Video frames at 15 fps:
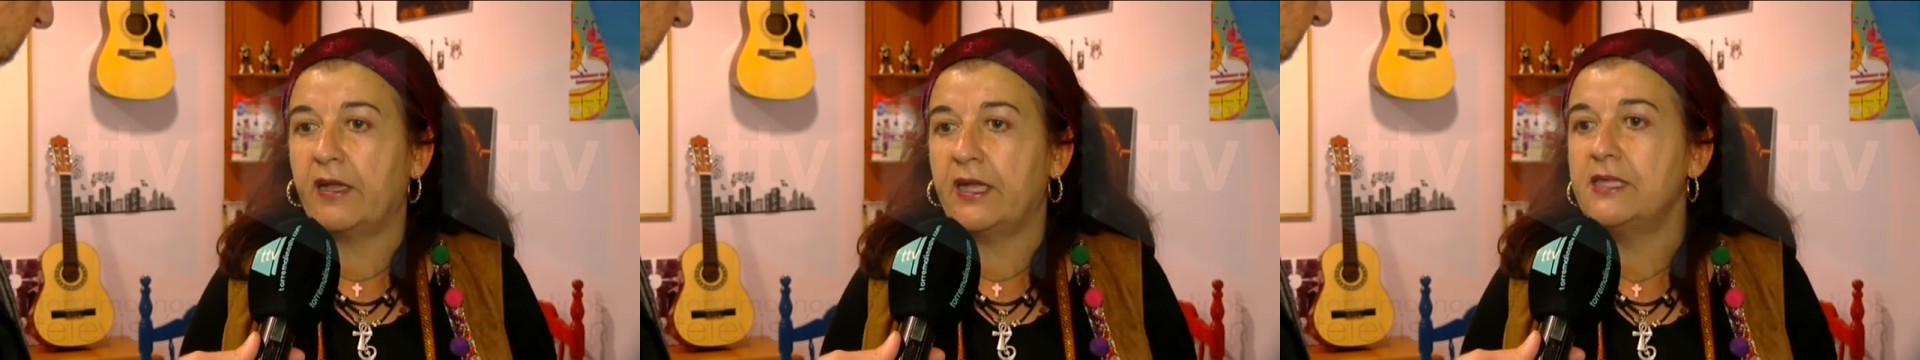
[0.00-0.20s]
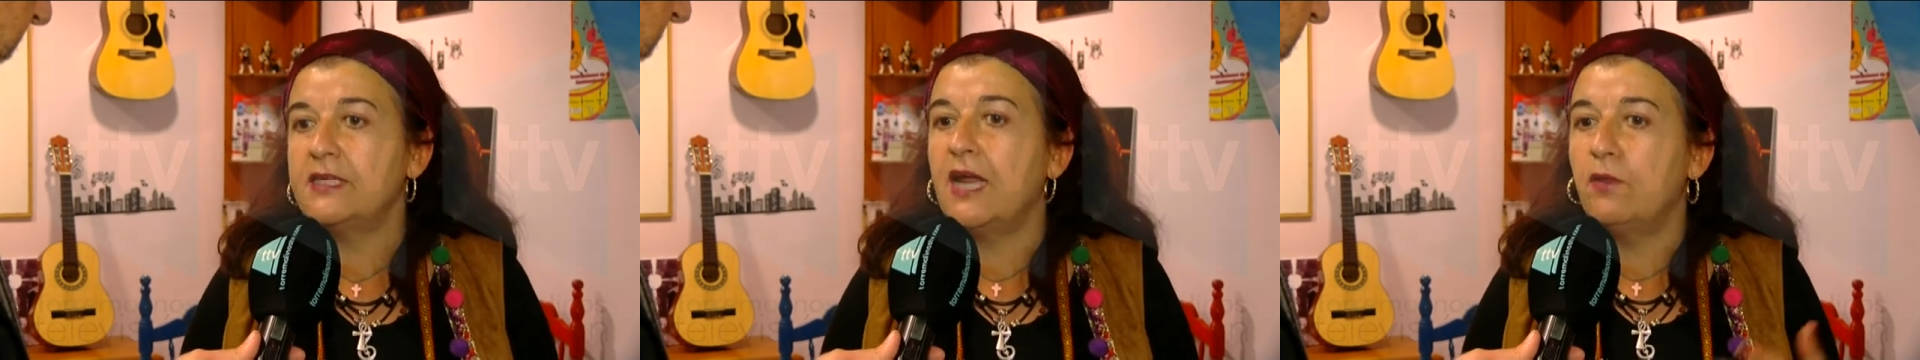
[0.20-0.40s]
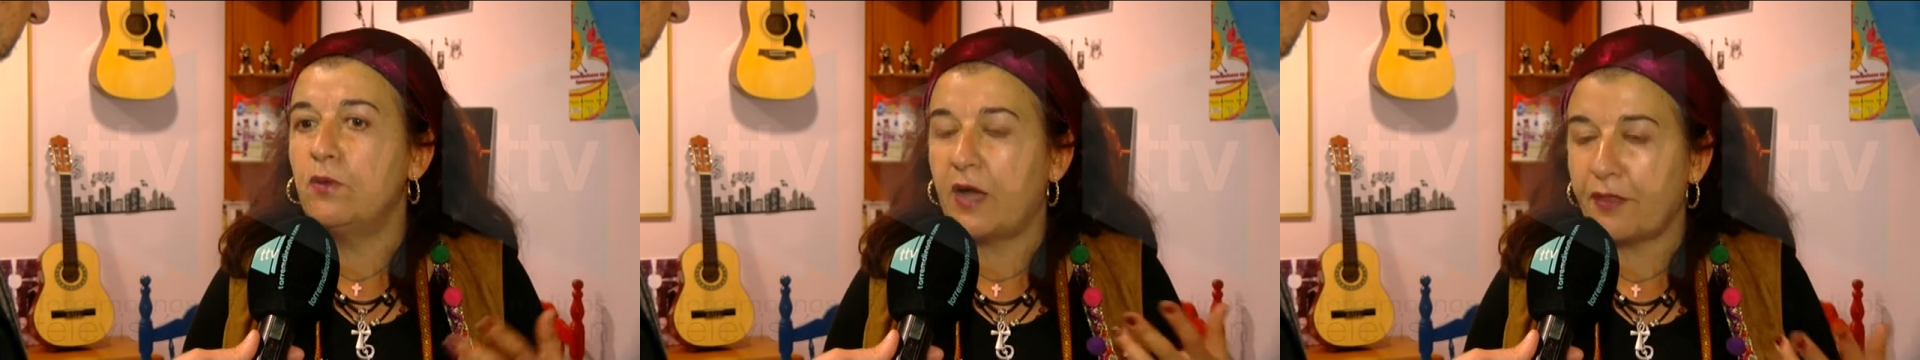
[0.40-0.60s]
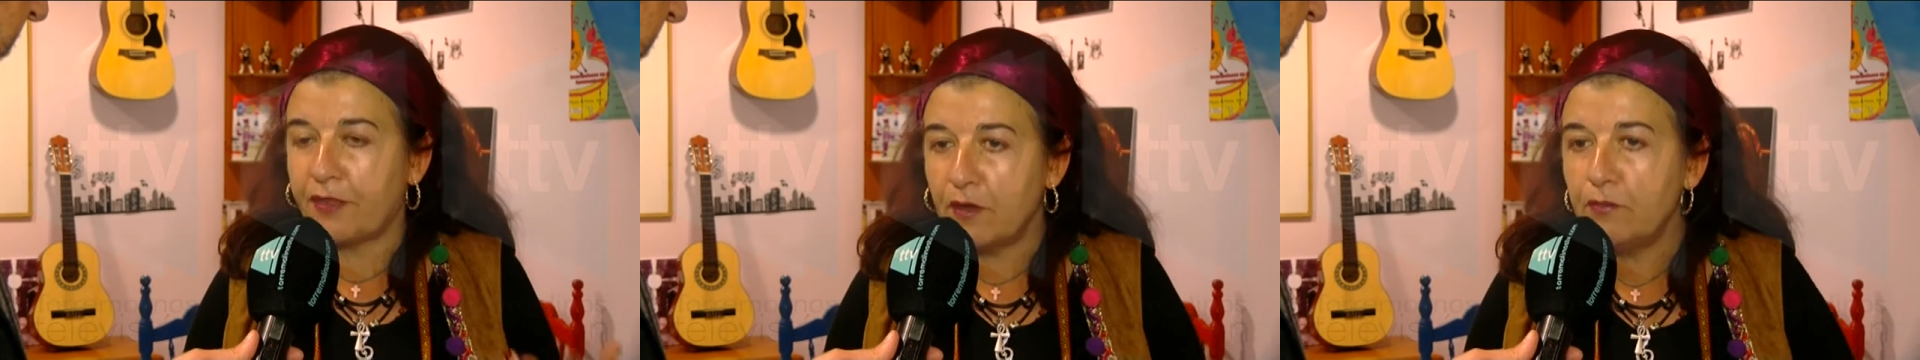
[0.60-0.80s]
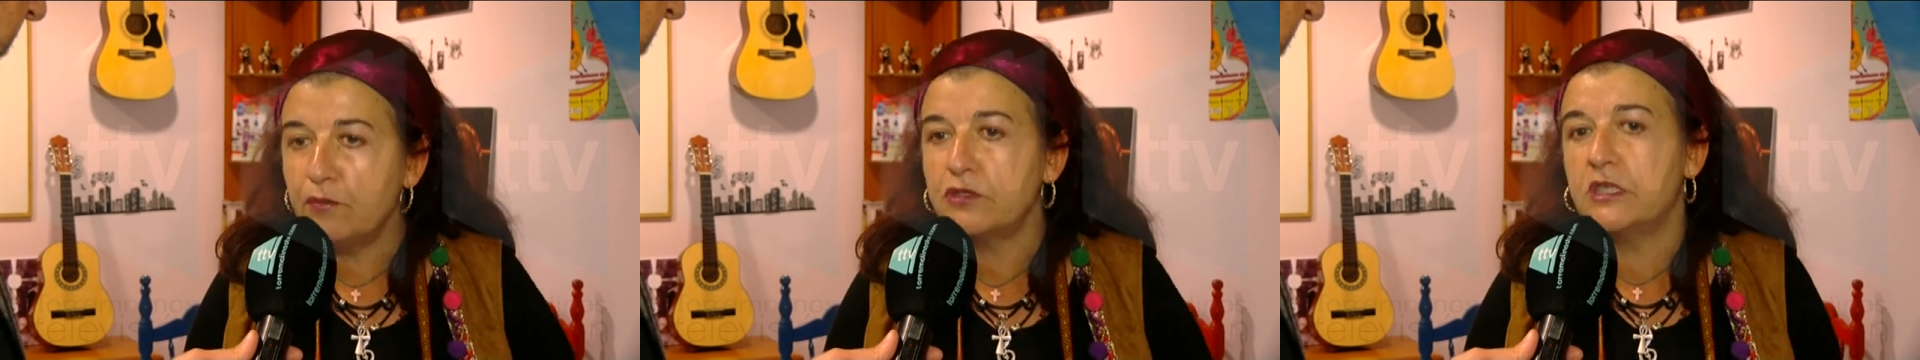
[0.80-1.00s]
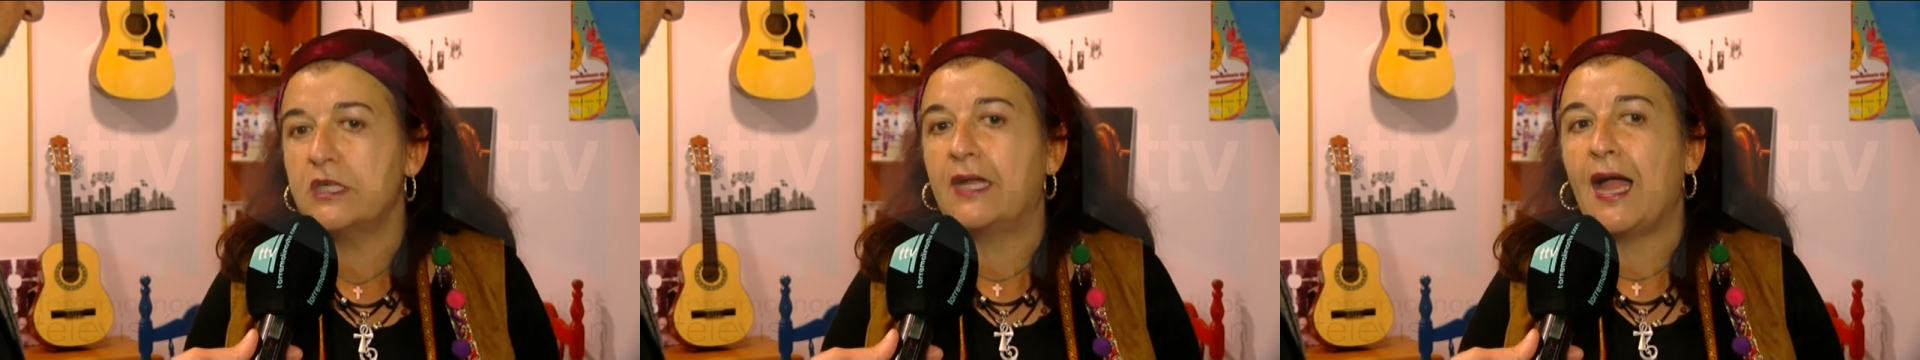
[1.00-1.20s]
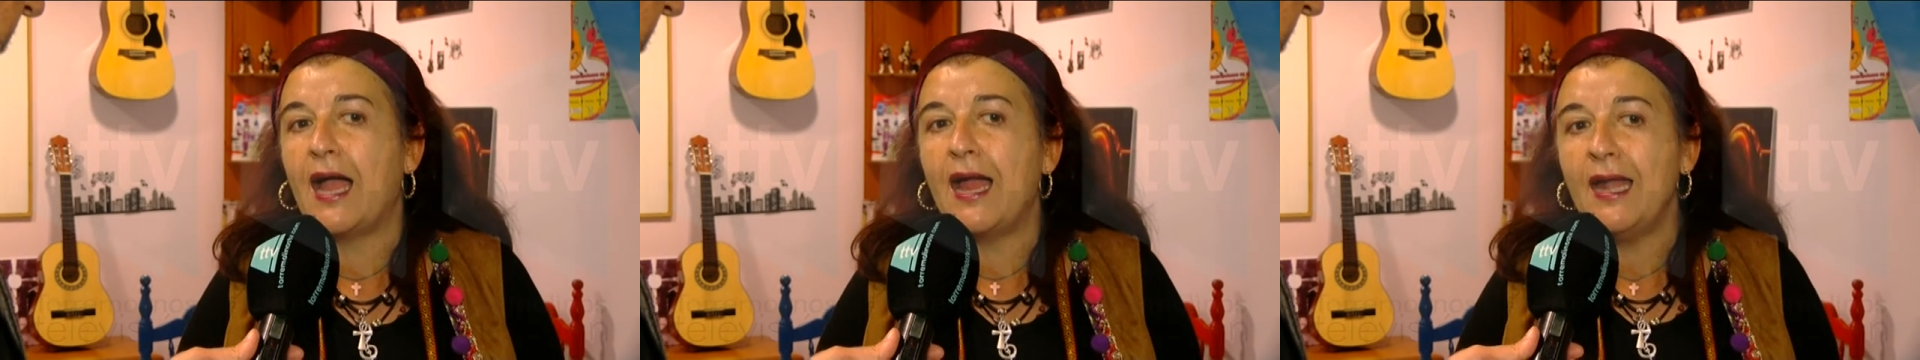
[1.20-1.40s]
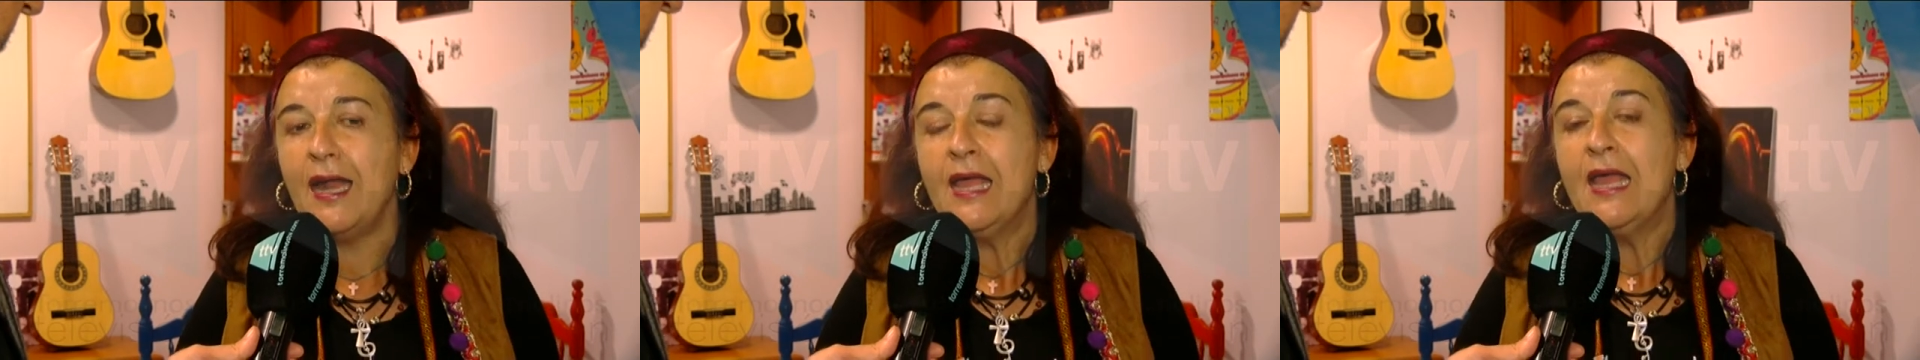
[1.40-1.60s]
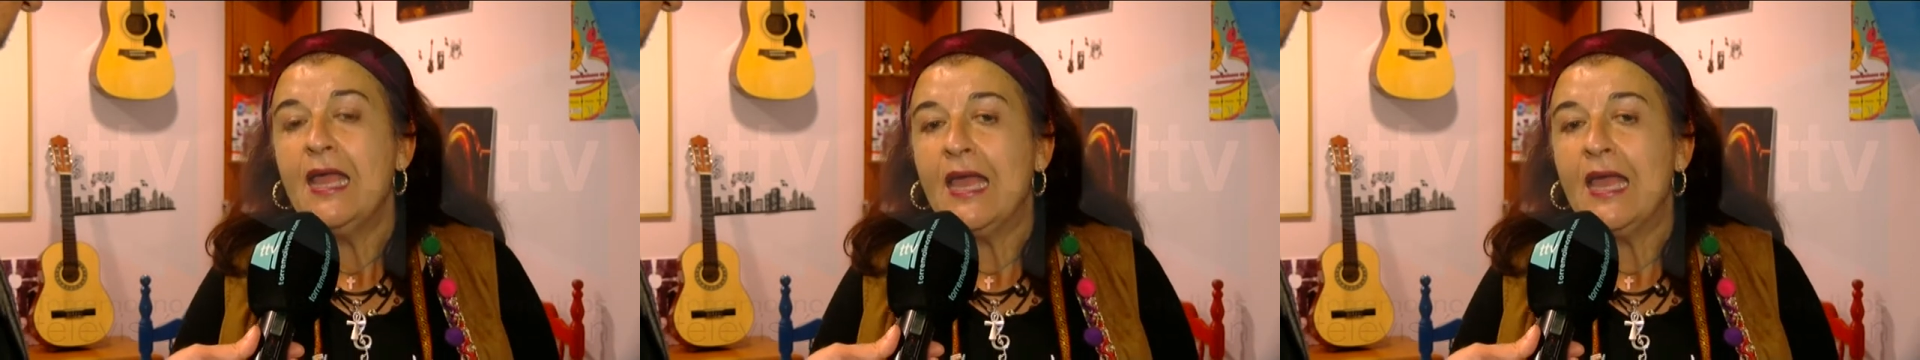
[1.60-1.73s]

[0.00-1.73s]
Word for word: que es la educación musical,